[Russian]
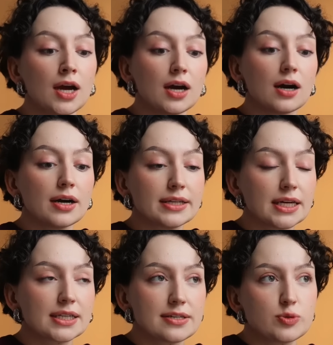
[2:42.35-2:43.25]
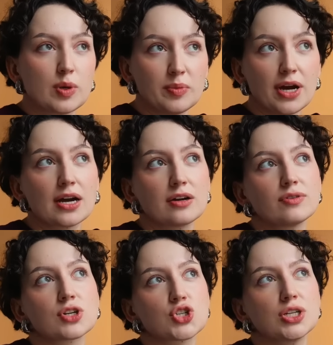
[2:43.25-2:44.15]
А, иногда здесь прям ярко
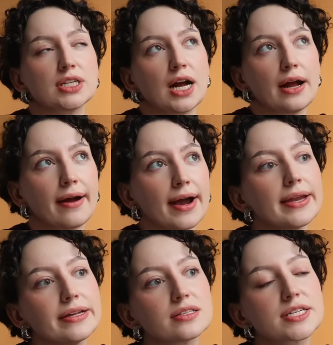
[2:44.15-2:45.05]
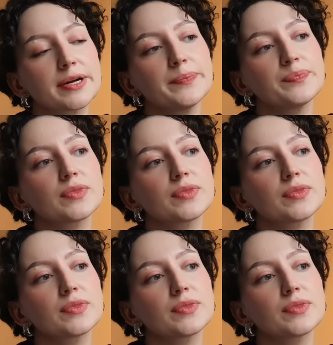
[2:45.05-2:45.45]
выраженная такая корица,